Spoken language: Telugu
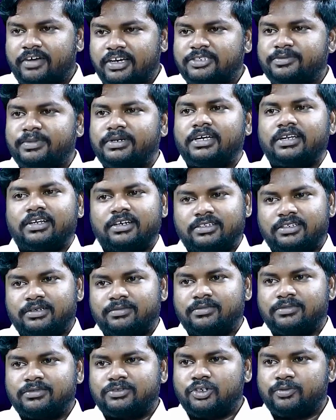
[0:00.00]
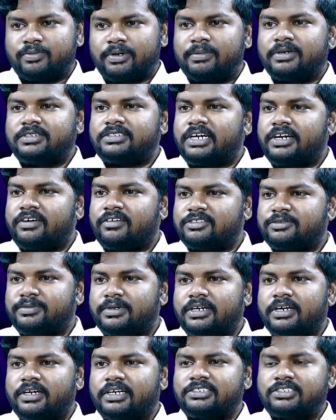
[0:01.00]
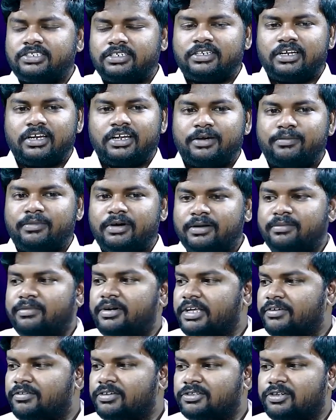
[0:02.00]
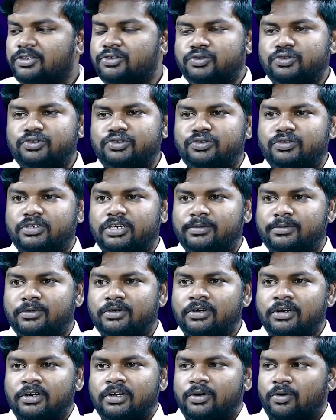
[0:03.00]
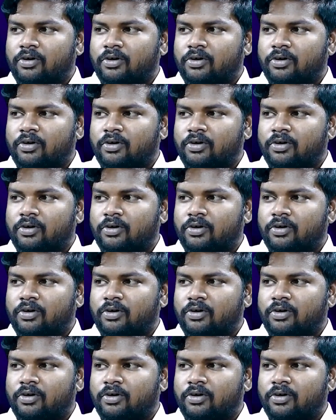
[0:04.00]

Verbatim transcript: అడ్వర్టైజ్మెంట్ అని అర్థం సో పబ్లిషర్ అడ్వర్టైజ్మెంట్ అంటే జనరల్గా మనం టీవీస్లో చూస్తుంటాము